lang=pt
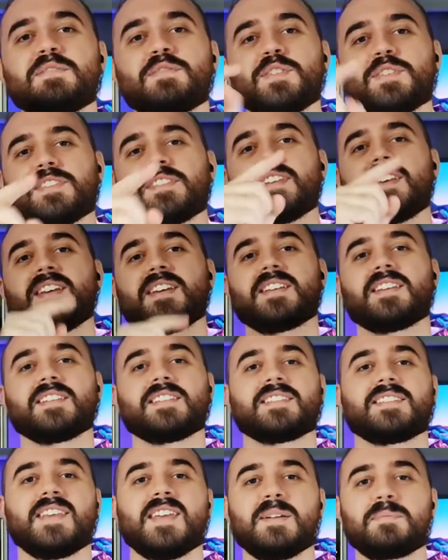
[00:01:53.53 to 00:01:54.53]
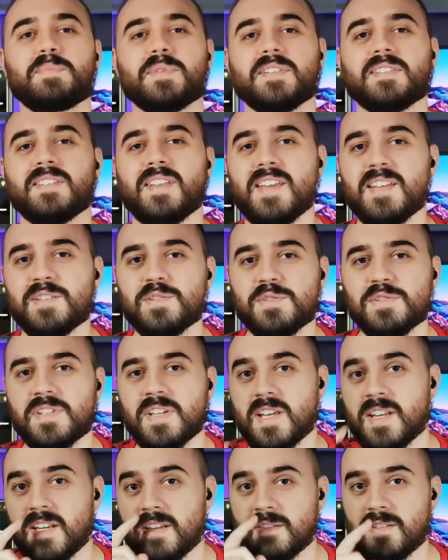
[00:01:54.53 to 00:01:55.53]
E você que sempre sente o
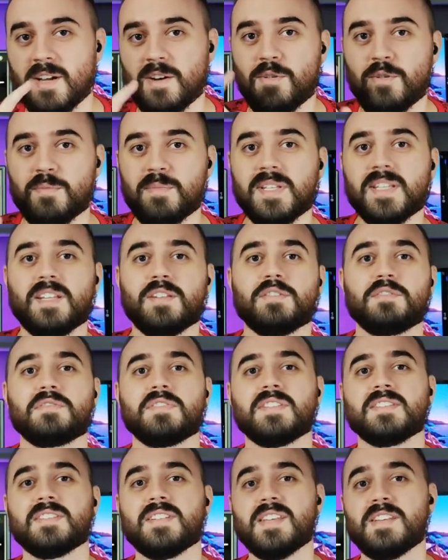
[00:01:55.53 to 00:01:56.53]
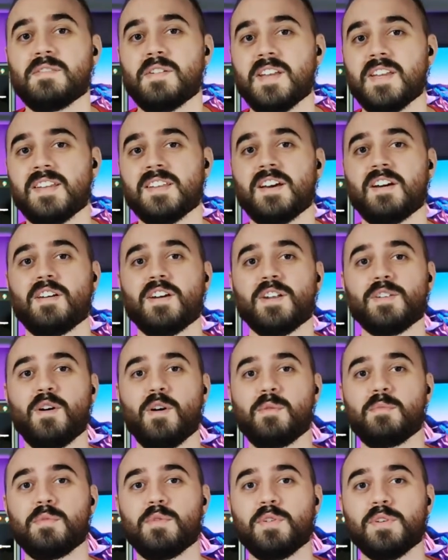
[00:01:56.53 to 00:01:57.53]
cheirinho da comida do vizinho aí na hora do
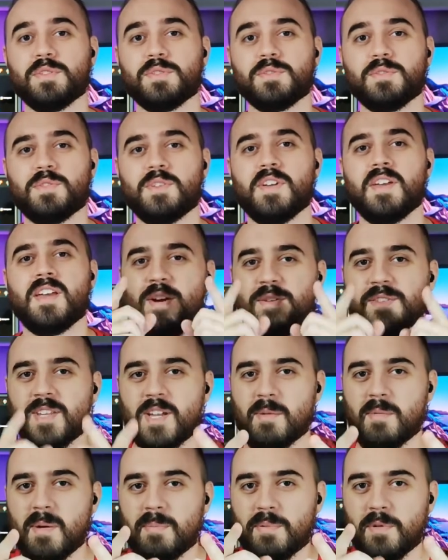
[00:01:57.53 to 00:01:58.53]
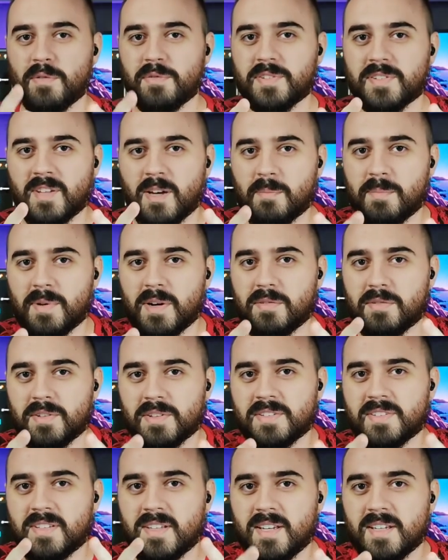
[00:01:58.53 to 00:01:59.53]
almoço, eu tenho uma profissão para
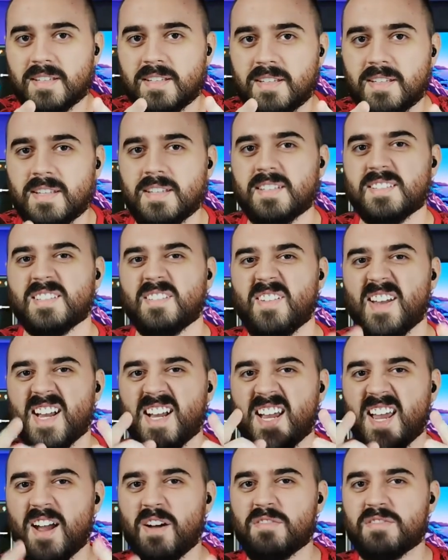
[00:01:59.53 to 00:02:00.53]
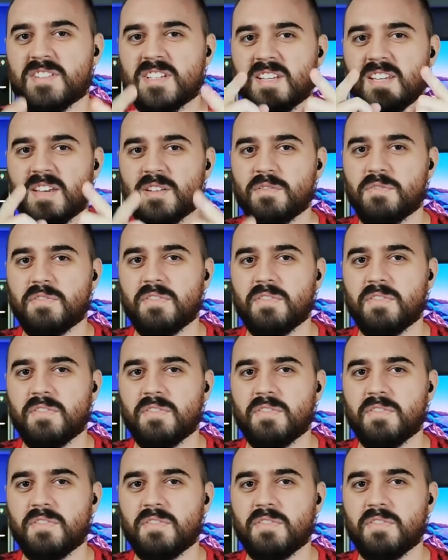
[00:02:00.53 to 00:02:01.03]
você aqui que você vai ganhar um dinheiro